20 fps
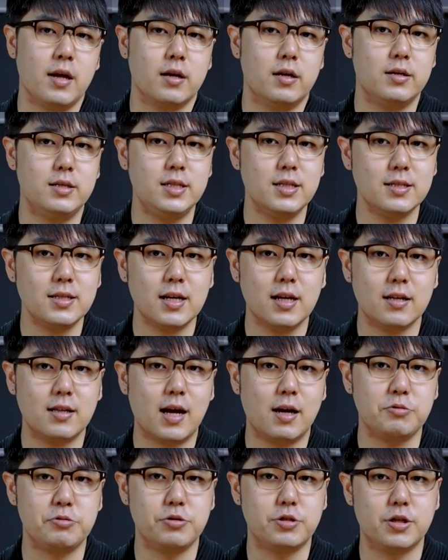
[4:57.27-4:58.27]
可现在的
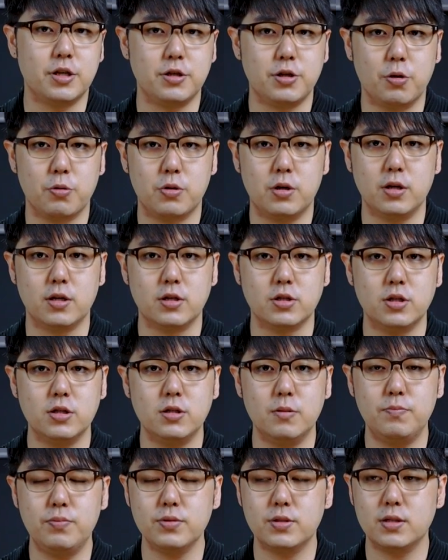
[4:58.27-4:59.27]
大学生有可能
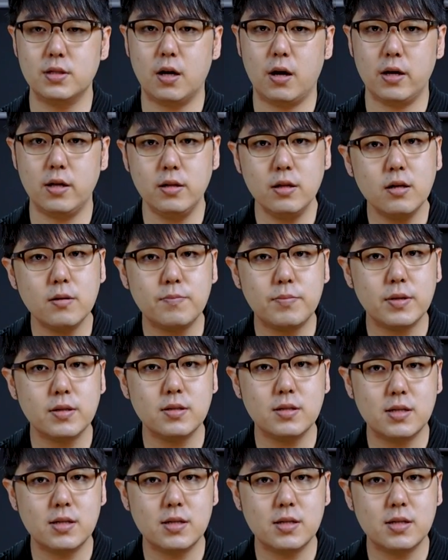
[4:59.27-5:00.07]
甚至不知道，哎，那边